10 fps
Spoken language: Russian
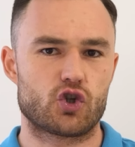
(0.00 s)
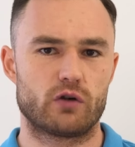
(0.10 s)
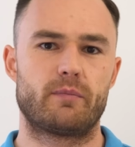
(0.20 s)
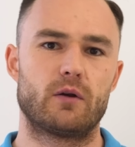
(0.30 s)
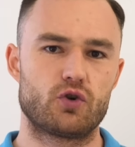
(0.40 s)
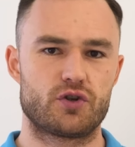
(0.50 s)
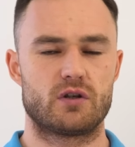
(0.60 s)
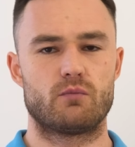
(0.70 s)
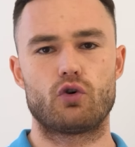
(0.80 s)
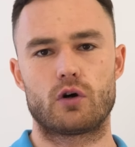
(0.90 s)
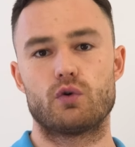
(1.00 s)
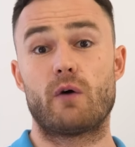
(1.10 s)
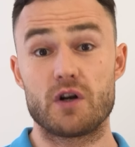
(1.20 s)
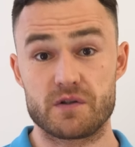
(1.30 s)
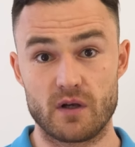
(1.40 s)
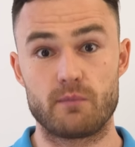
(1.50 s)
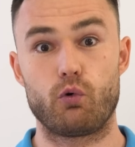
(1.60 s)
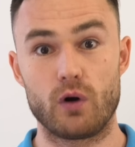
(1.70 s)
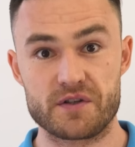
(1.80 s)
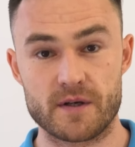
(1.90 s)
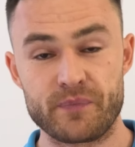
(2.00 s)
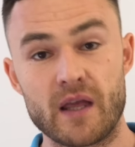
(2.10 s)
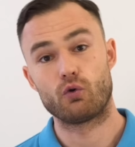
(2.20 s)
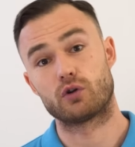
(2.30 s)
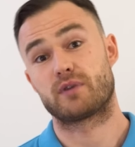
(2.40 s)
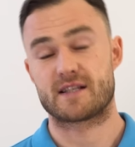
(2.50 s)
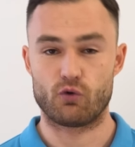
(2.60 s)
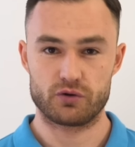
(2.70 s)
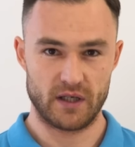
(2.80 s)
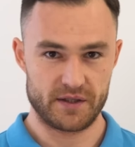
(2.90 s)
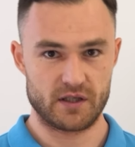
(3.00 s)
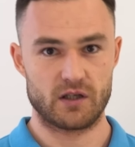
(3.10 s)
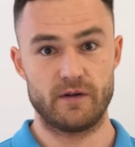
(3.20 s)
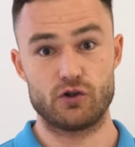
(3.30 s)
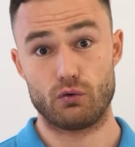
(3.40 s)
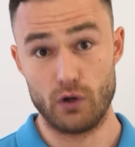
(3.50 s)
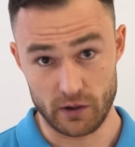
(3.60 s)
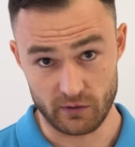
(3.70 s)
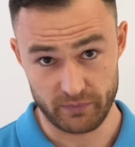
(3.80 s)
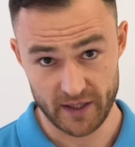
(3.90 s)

что вы получите много удовольствия и пользы пользы от просмотра этих видеороликов.